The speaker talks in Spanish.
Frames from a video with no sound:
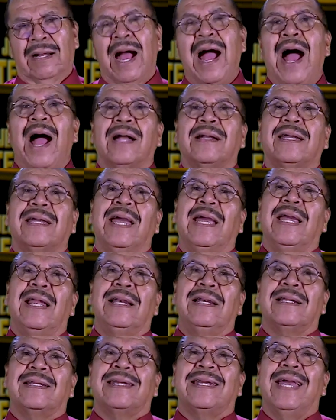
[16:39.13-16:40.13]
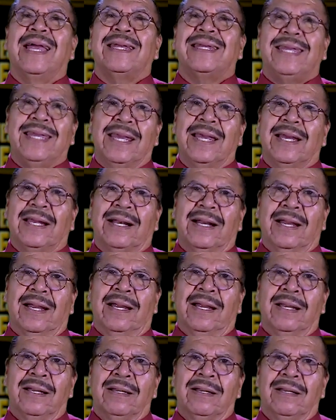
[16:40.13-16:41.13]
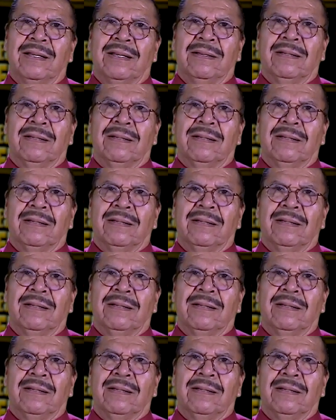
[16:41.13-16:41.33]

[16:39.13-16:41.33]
a aquel que quiere